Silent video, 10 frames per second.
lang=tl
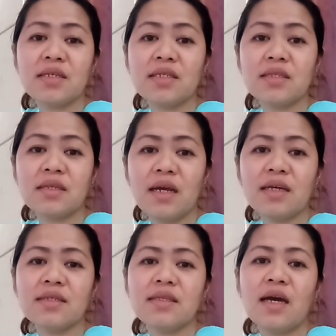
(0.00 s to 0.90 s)
sa
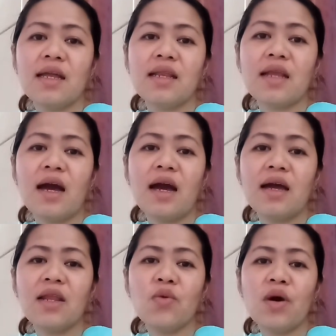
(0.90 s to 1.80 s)
stress dahil
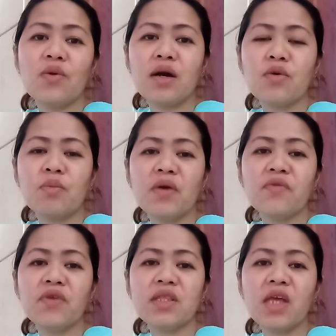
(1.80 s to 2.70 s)
naaaliw ako. Kung may
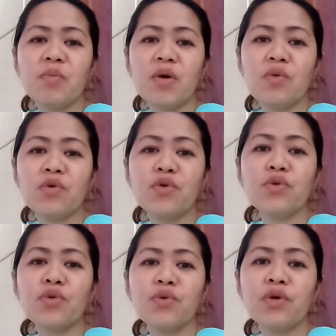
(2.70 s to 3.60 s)
free time ako,
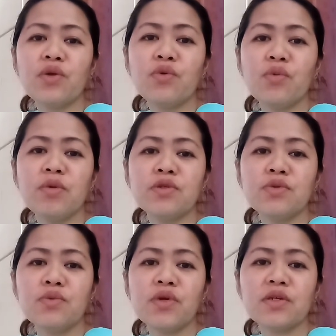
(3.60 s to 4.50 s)
doon ko inuubos
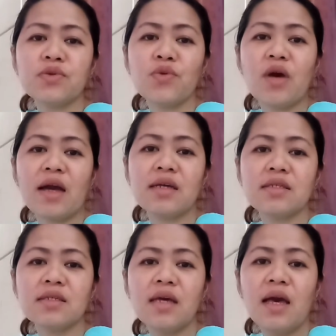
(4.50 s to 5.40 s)
yung oras ko
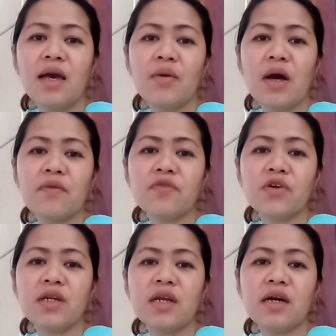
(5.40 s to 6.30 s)
guys
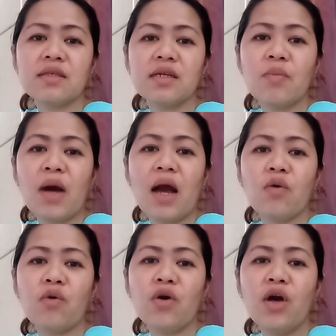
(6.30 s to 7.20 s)
after ng
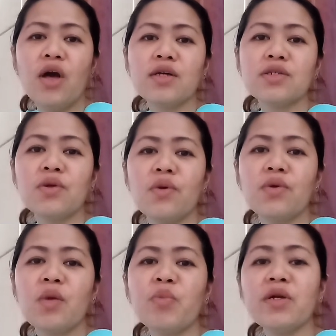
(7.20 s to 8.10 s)
trabaho. So,
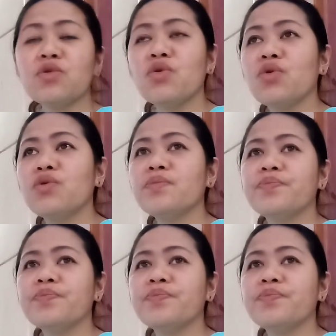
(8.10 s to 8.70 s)
number two,